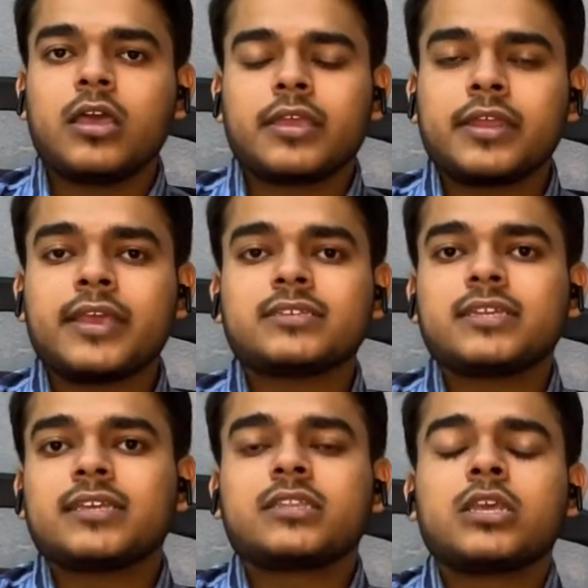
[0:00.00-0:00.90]
कि नहीं सर
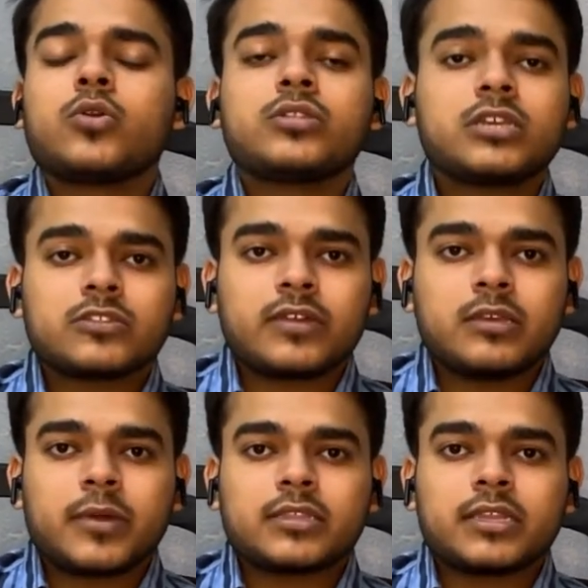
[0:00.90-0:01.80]
इतनी कोई दिक्कत वाली
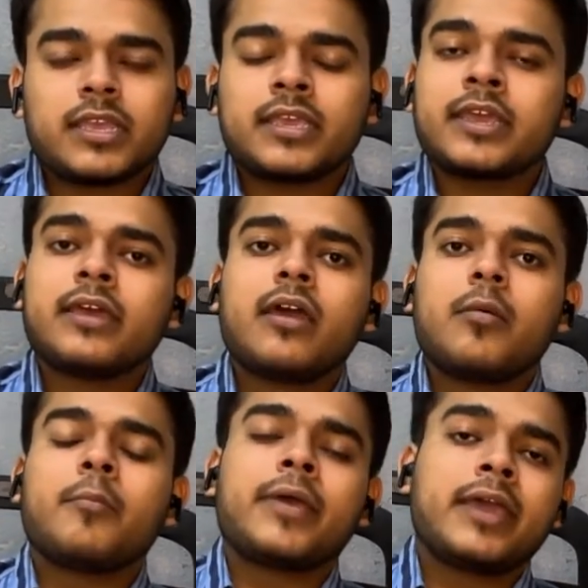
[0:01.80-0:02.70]
बात नहीं है
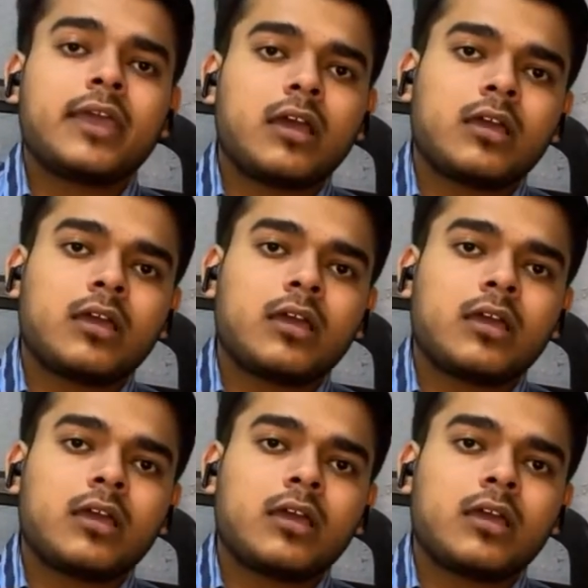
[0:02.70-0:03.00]
मैं